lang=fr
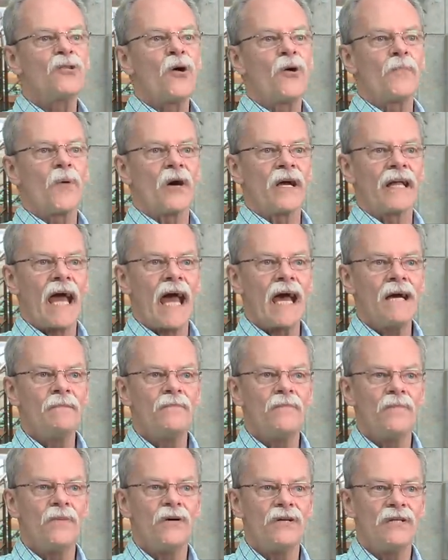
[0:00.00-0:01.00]
est un
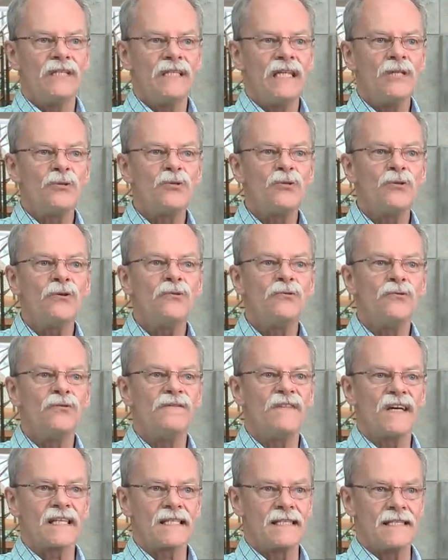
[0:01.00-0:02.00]
programme d'études
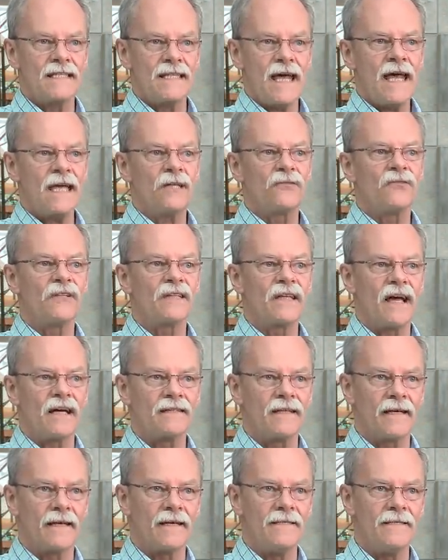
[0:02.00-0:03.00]
universitaires de
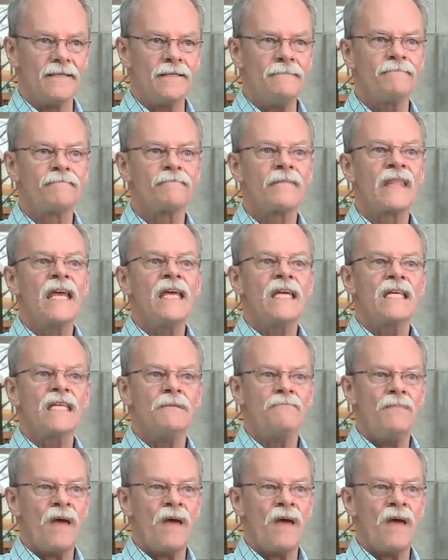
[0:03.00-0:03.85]
30 crédits qui